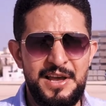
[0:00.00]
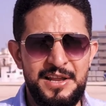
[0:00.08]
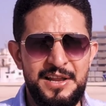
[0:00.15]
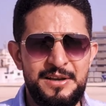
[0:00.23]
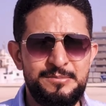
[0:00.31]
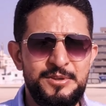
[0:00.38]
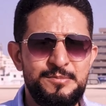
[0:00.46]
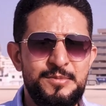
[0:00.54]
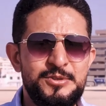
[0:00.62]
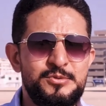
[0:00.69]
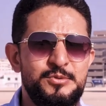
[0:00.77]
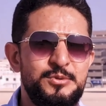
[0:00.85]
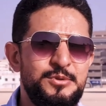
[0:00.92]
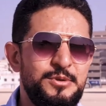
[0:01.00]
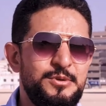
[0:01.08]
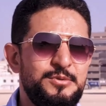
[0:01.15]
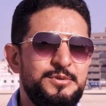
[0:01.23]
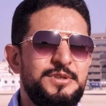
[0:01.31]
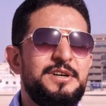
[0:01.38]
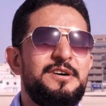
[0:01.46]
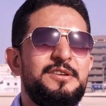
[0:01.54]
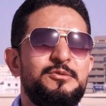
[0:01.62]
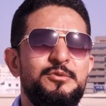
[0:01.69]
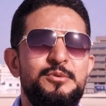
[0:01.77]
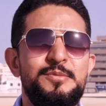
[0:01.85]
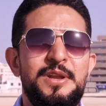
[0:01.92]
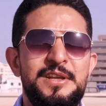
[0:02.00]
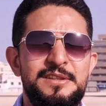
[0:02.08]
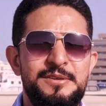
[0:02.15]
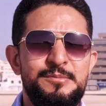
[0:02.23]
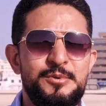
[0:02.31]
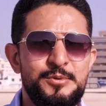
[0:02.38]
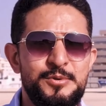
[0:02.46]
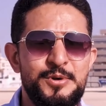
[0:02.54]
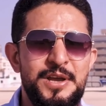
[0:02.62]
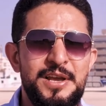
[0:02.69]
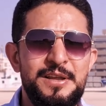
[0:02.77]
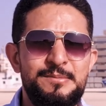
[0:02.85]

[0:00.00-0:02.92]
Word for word: أنا عبد المقصود ودي قناتكم لاند برو